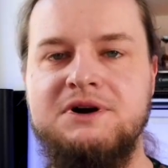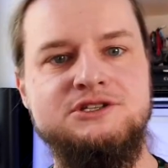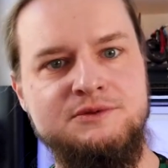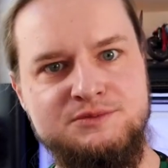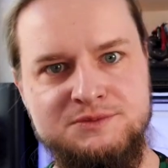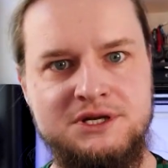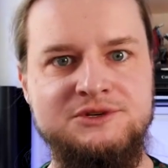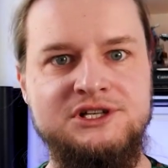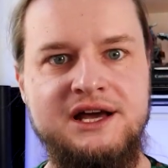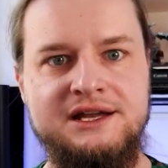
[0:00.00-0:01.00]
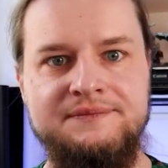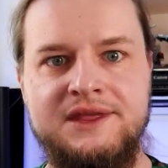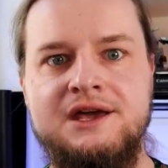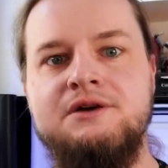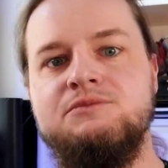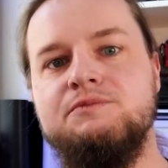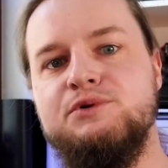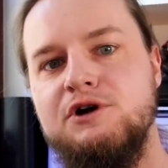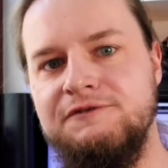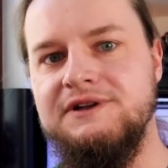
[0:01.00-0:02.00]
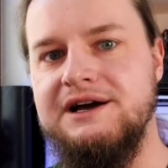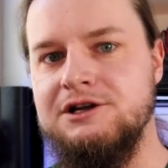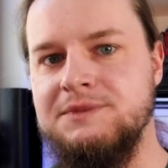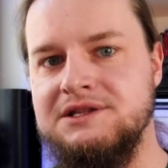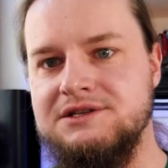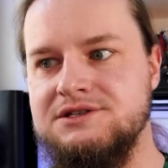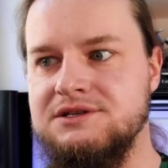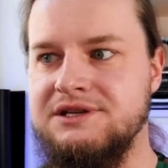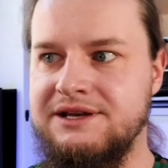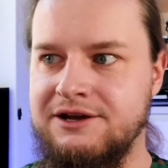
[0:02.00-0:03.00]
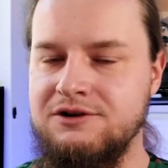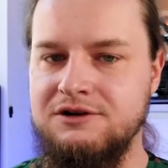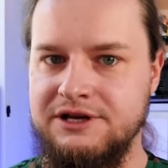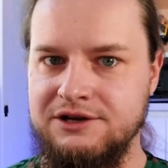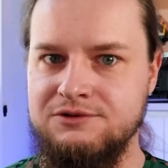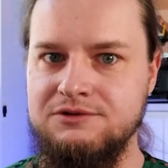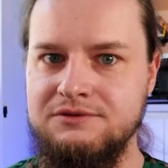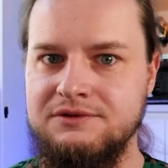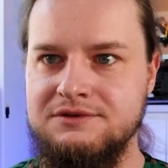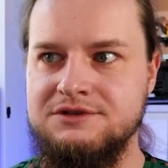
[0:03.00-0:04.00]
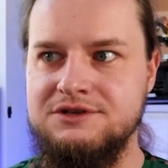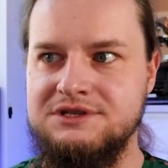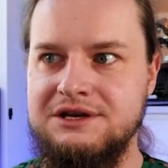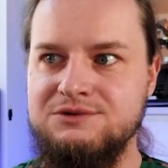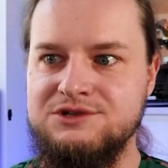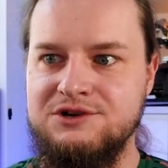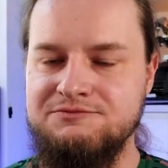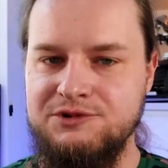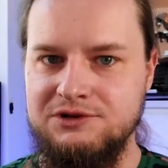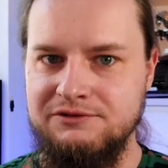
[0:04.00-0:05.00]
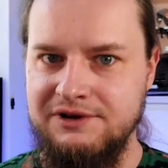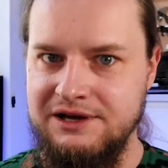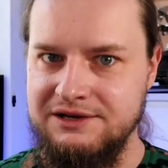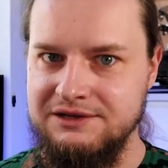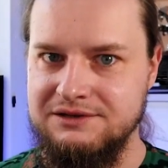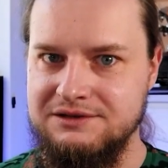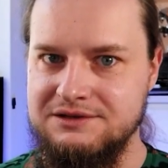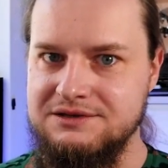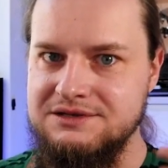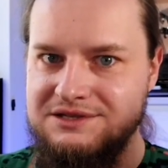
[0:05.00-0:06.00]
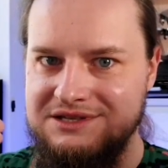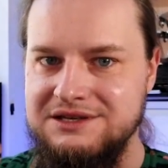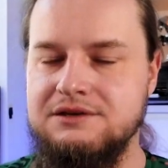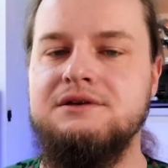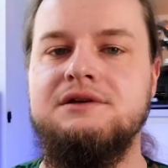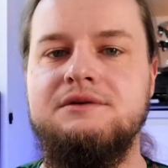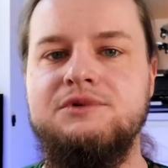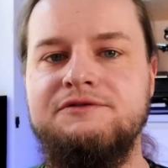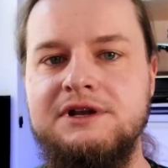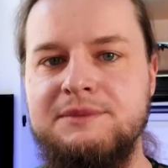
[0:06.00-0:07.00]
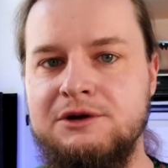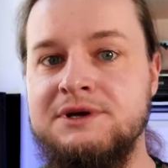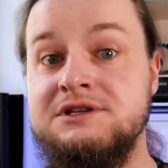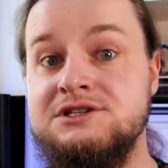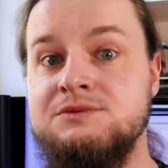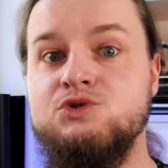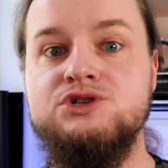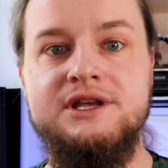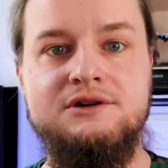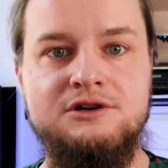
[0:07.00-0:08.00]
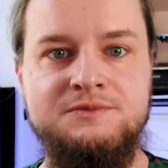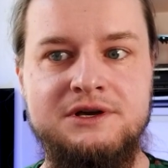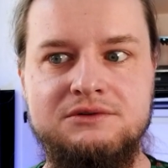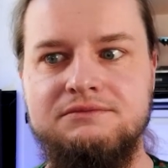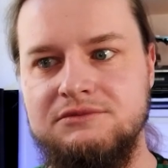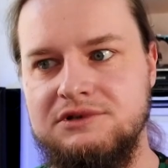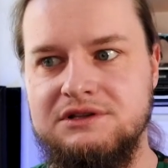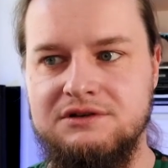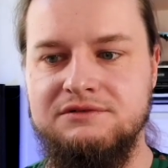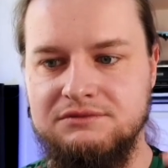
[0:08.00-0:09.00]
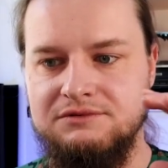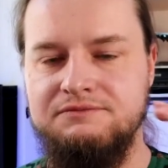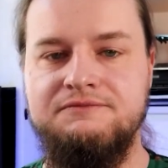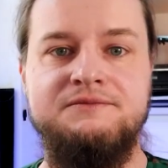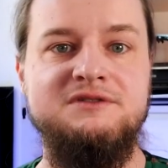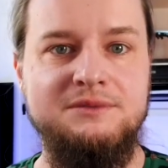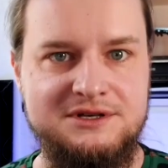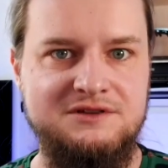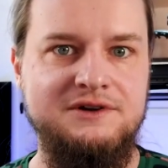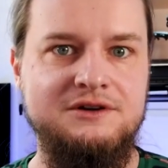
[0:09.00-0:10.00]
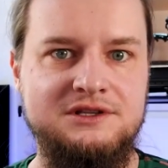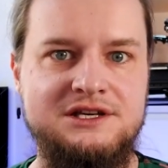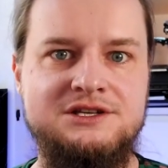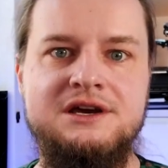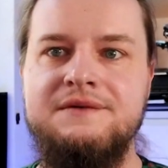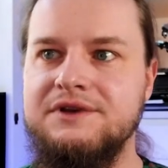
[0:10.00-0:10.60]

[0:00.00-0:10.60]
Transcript: bardzo dobrze przemyślane, bo profil aromatyczny danego olejku został skomponowany z profilem aromatycznym użytego chmielu, dodatkowo no, piwa bazowego też,